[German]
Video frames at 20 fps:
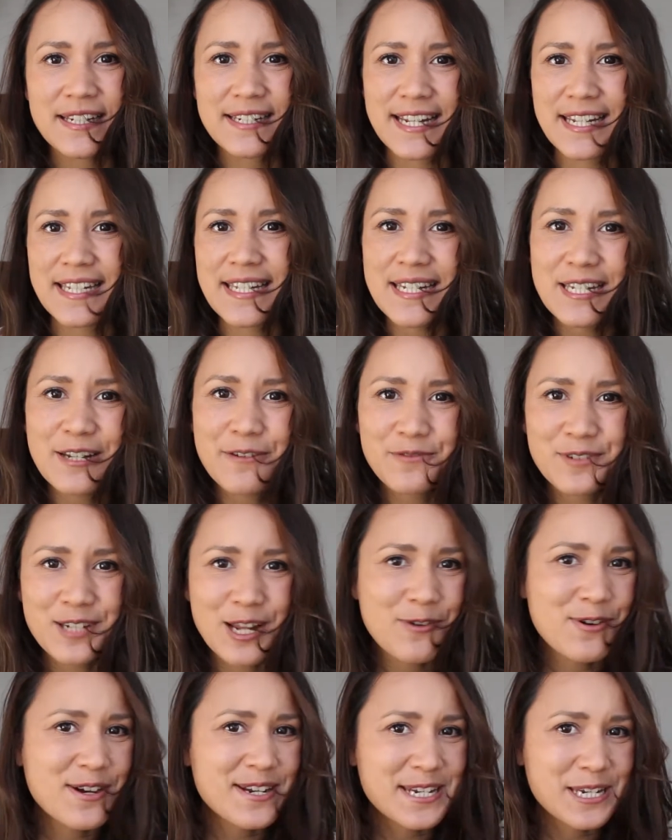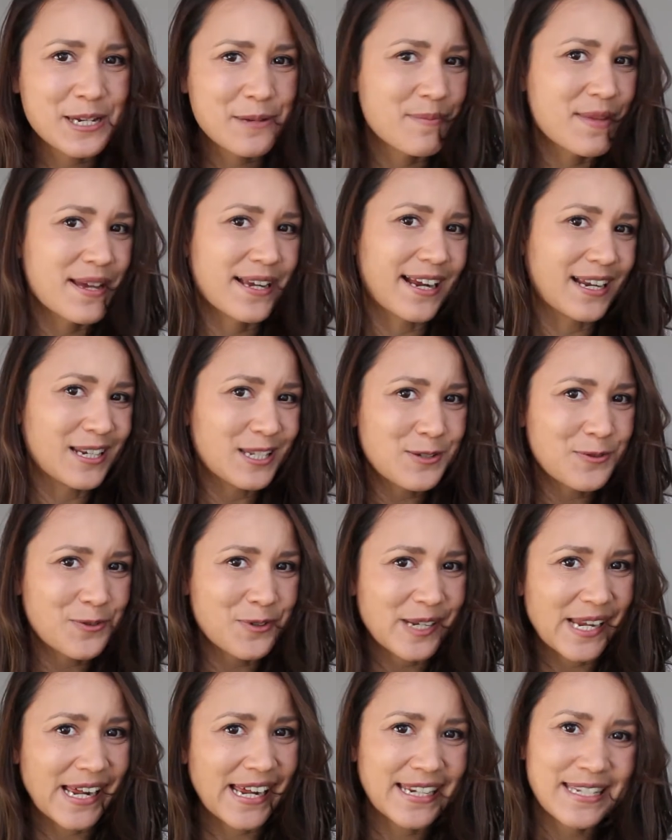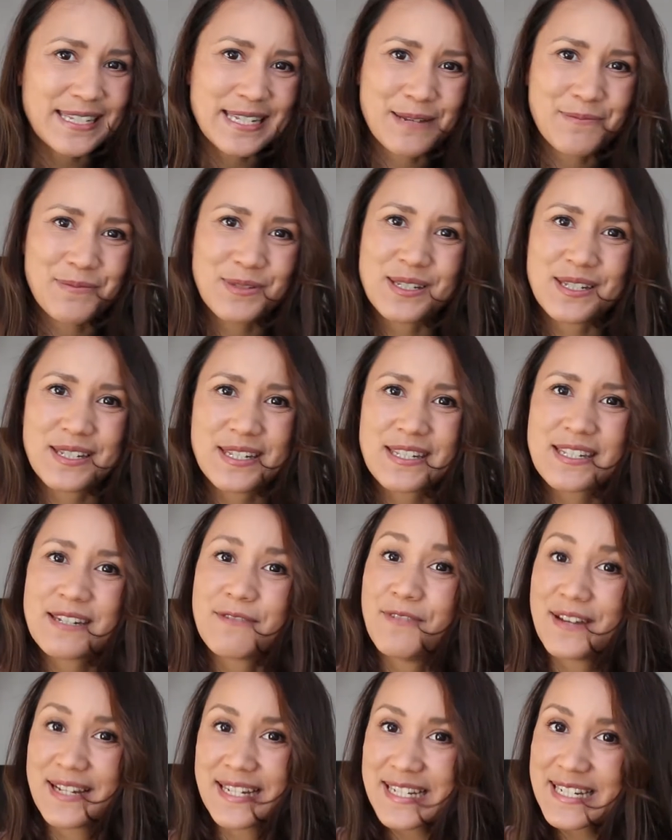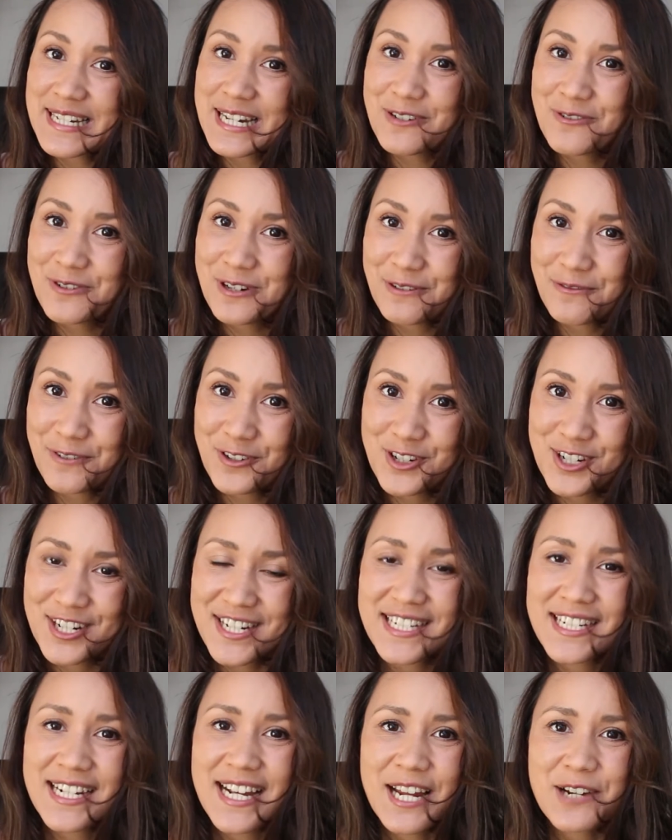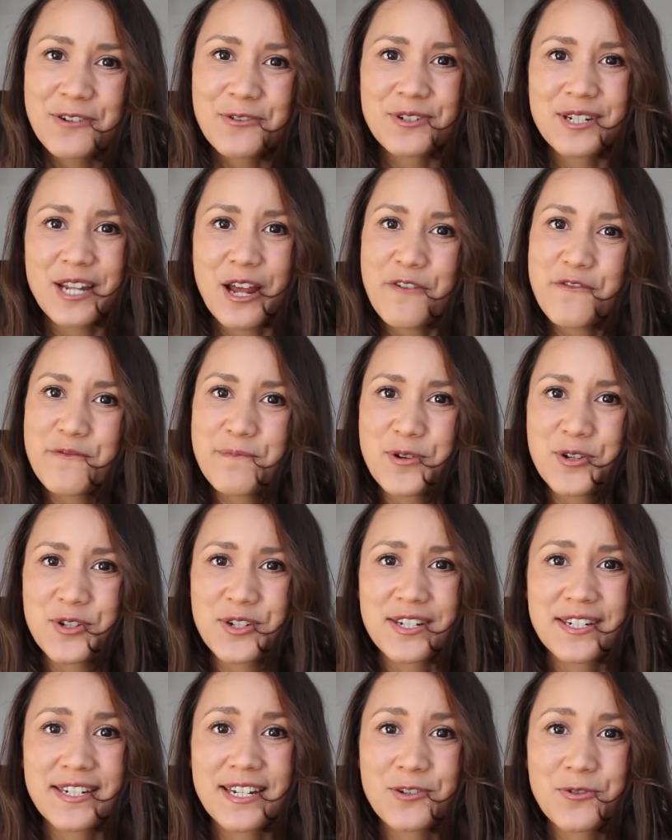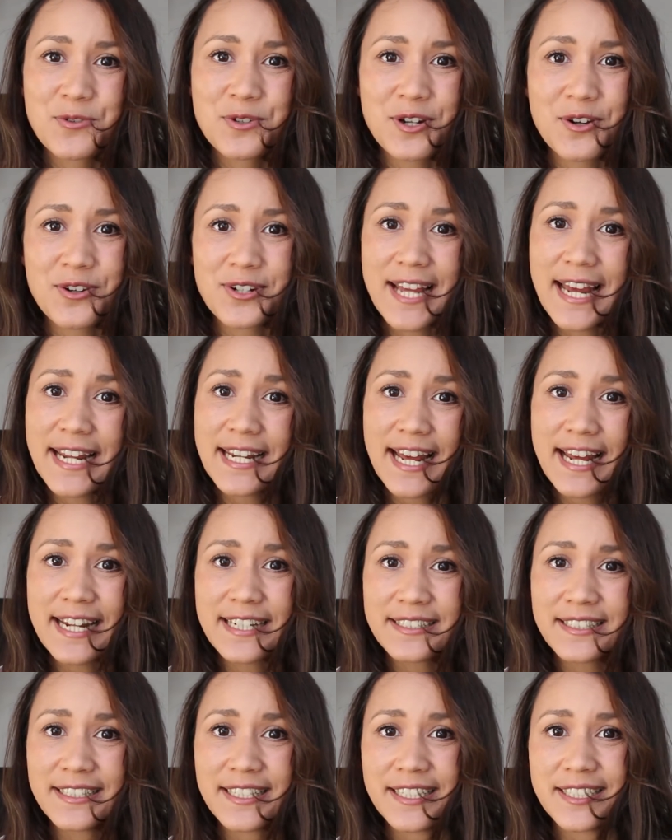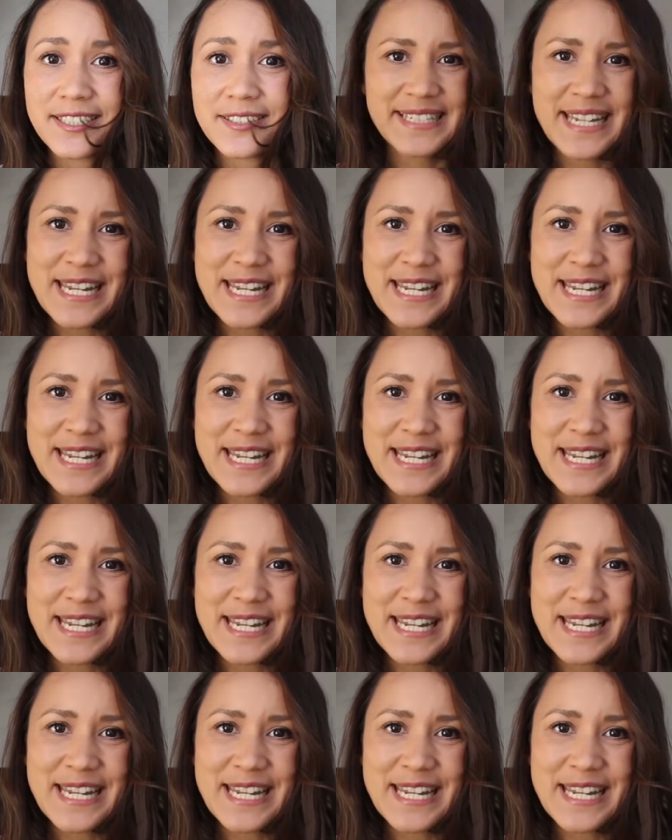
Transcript: dass das auf Dauer nicht mehr ganz so unterhaltsam ist, was ich natürlich verstehen kann und darauf möchte ich natürlich auch gerne eingehen.